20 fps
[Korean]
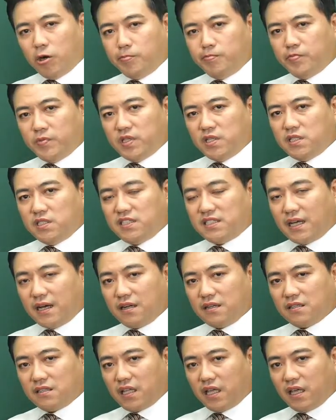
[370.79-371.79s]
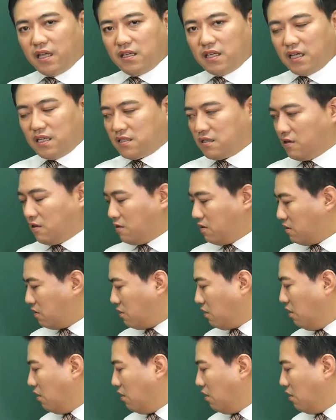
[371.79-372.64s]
없는 상태에서